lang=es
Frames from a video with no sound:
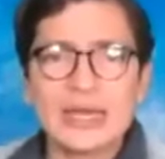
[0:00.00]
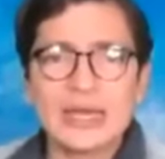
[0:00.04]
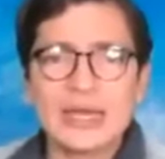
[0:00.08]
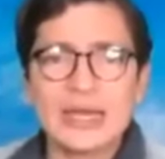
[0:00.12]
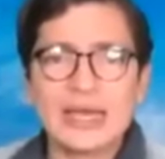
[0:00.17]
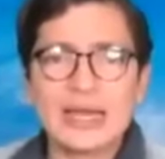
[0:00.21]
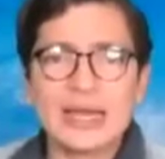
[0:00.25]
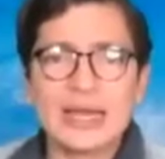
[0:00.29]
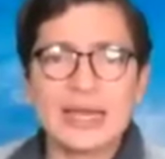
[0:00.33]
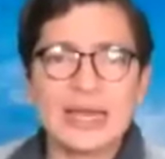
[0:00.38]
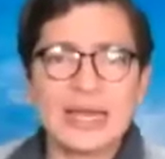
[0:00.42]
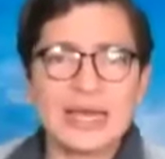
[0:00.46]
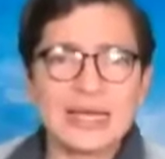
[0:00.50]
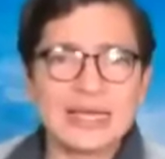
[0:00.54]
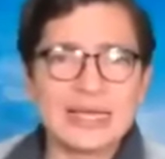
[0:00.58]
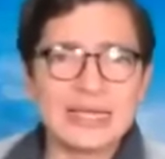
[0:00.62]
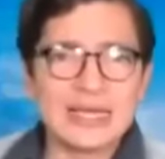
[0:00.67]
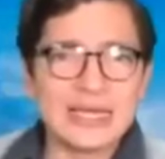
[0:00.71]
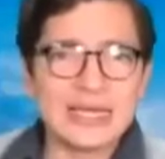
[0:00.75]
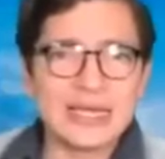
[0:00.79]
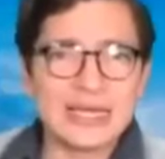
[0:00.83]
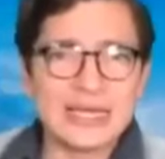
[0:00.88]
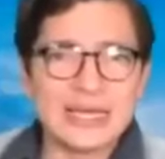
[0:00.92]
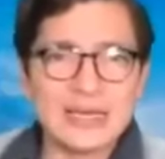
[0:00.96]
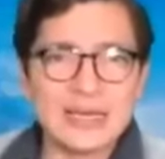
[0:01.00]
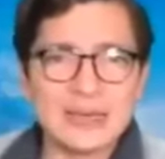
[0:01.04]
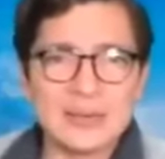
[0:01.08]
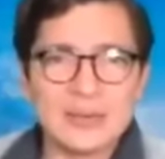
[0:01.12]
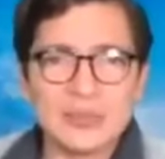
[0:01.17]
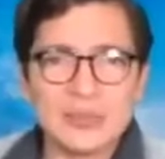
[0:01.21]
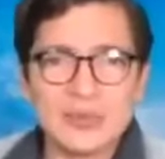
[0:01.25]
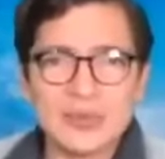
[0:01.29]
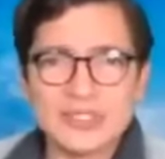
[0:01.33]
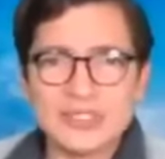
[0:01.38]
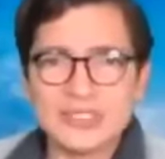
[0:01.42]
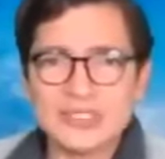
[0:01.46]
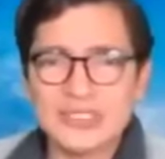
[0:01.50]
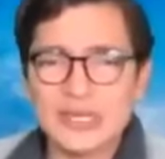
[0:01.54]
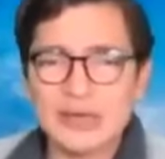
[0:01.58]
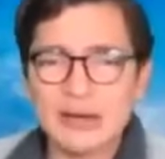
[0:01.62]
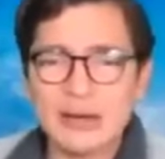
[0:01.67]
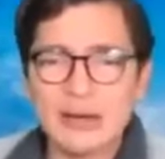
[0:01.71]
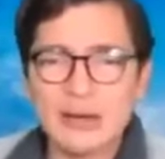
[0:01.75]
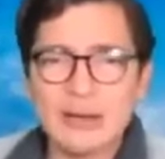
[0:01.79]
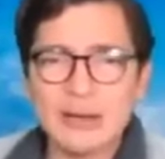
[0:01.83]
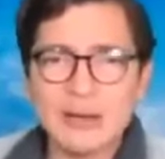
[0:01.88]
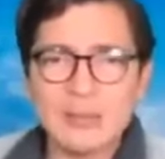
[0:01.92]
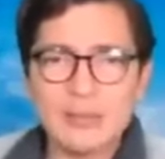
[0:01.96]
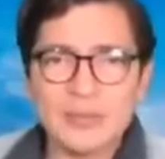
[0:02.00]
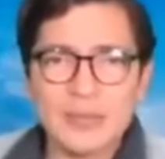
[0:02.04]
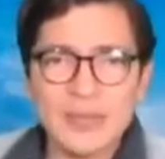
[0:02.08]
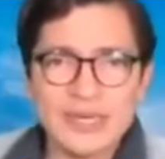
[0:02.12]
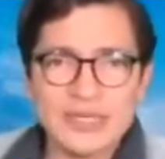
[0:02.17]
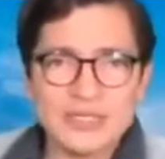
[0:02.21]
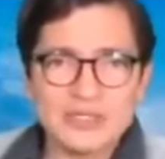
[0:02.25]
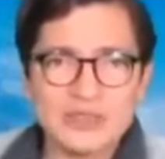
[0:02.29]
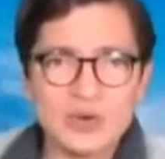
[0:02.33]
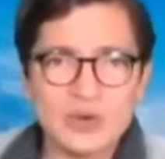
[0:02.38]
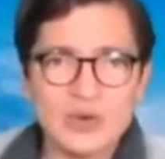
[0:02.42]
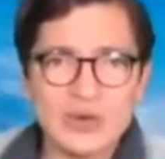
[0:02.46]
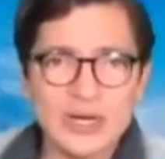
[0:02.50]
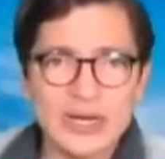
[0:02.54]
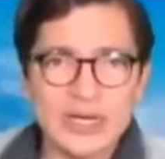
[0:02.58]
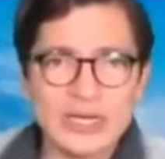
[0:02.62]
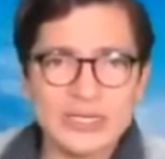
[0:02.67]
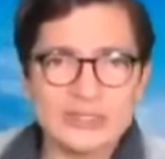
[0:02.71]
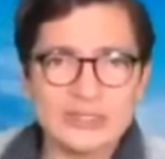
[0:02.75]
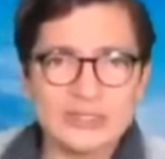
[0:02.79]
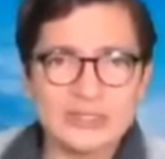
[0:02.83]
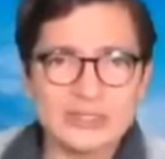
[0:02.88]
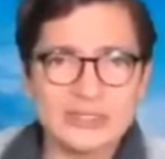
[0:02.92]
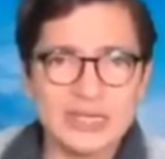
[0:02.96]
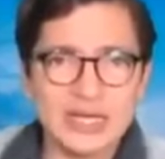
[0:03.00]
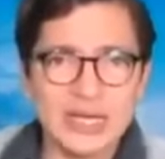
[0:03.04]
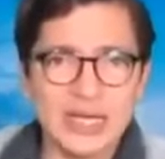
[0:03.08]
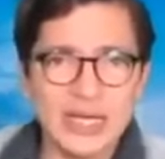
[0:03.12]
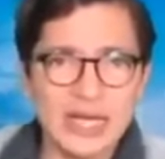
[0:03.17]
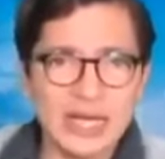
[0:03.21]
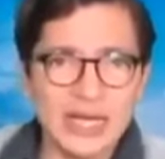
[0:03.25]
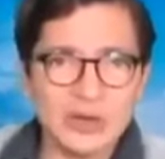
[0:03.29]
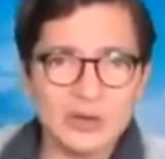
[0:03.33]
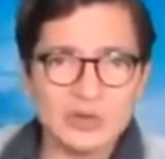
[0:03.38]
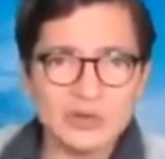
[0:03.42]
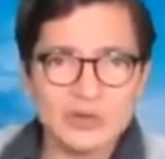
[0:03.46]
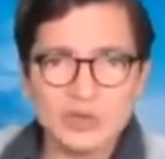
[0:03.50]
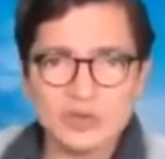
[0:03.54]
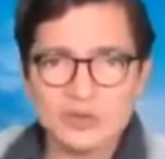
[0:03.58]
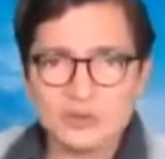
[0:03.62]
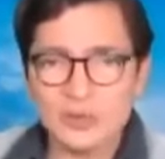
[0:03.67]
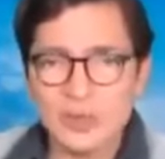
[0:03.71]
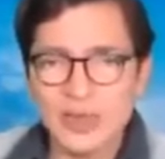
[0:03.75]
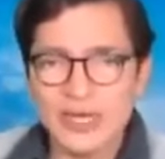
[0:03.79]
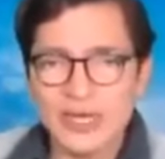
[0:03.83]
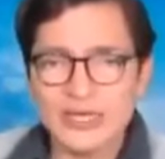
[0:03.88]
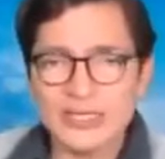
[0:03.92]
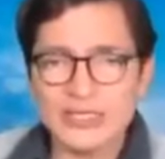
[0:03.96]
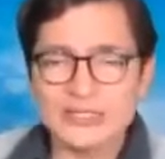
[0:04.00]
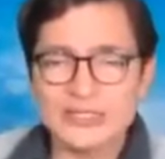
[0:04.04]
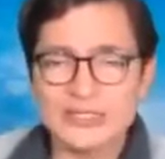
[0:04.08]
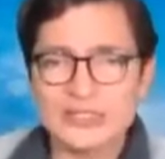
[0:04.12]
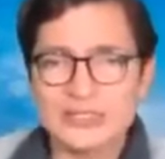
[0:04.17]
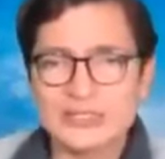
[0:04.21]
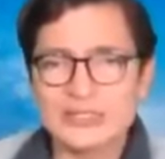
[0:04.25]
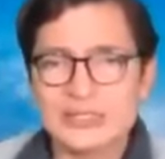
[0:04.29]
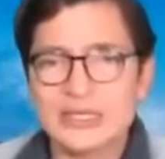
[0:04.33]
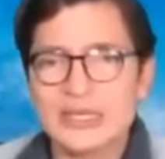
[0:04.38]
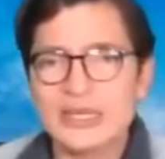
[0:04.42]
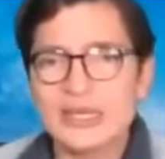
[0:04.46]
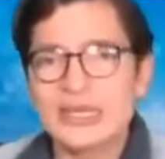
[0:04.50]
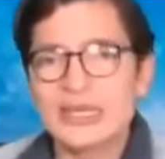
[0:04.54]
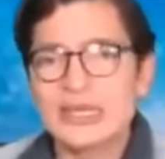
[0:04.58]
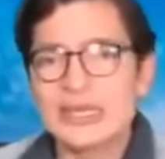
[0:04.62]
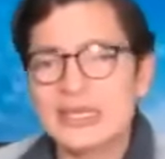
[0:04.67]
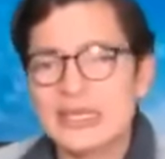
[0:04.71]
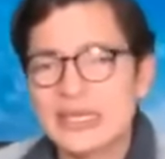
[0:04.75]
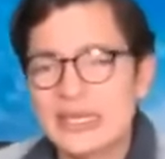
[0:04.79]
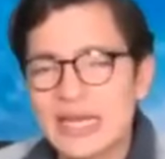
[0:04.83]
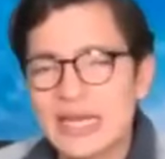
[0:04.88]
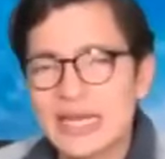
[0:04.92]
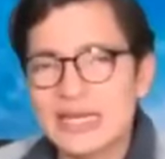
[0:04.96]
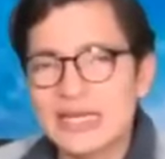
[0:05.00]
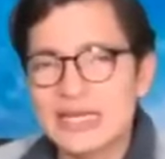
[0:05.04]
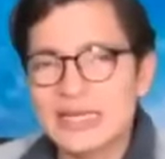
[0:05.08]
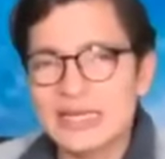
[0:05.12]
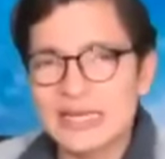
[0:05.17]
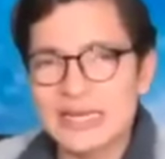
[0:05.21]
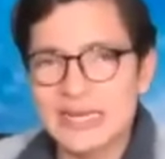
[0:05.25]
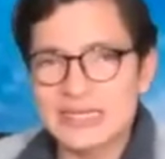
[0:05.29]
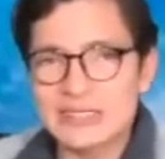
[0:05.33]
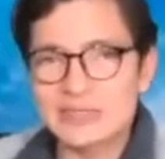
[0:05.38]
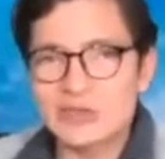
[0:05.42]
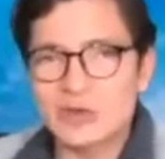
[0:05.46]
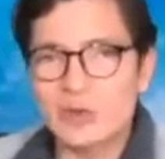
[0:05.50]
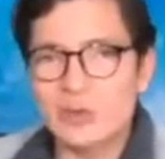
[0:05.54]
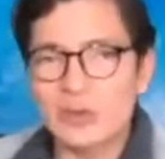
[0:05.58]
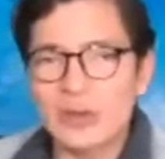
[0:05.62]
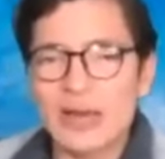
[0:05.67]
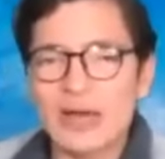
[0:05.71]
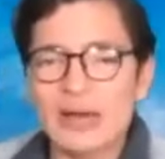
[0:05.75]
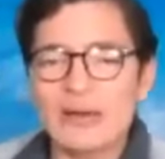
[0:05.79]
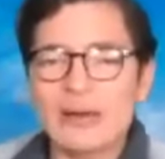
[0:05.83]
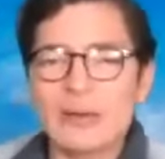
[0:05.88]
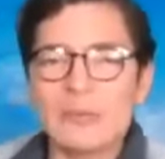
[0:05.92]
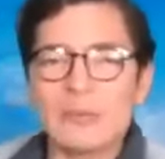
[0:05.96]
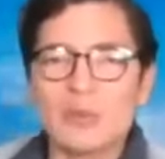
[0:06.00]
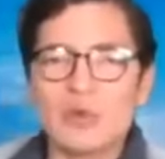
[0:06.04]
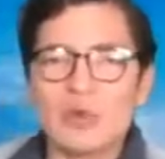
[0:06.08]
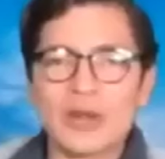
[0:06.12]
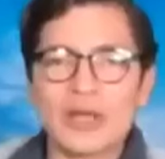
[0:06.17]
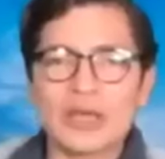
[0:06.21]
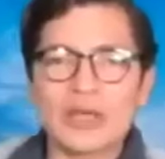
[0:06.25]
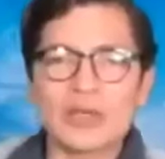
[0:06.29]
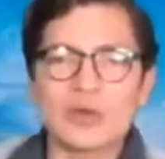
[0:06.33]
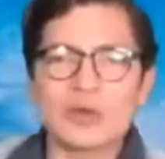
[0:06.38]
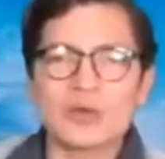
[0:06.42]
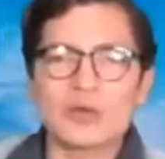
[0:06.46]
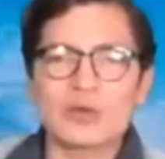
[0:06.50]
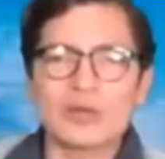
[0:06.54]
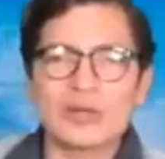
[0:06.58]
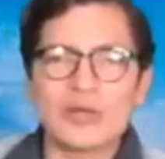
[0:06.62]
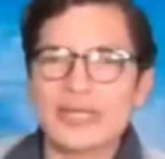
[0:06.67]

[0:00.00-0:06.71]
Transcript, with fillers: en la que pues llevaban personas a otros países y, la, y les cobraban por ello.